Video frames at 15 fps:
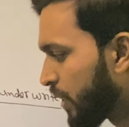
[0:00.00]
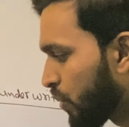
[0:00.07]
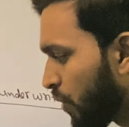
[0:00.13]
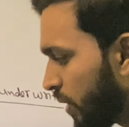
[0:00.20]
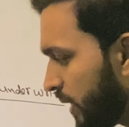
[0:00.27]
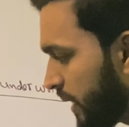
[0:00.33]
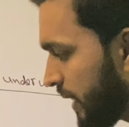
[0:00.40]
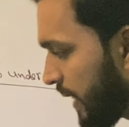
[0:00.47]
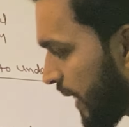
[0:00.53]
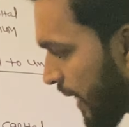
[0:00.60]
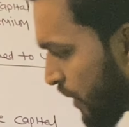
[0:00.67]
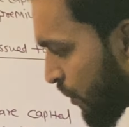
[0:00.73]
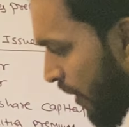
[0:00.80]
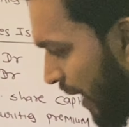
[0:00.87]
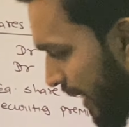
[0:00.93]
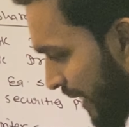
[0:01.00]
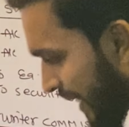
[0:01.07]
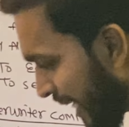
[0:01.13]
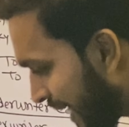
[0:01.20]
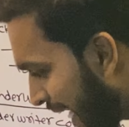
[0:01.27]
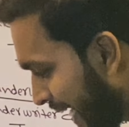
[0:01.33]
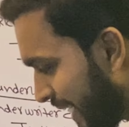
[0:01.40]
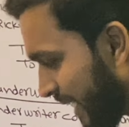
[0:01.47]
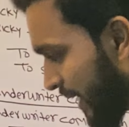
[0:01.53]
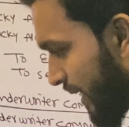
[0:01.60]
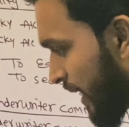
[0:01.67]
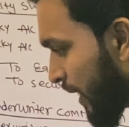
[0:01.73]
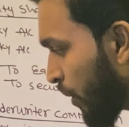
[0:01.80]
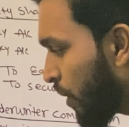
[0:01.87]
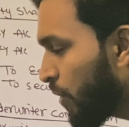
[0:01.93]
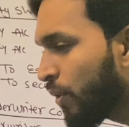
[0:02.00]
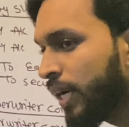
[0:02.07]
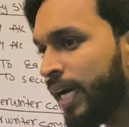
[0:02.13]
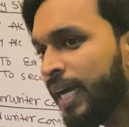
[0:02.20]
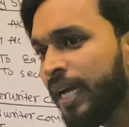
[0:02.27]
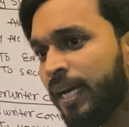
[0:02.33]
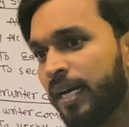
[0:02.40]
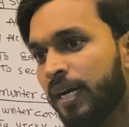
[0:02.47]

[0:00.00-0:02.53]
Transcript: तो ये जो अंडर राइटर ये कौन हो गए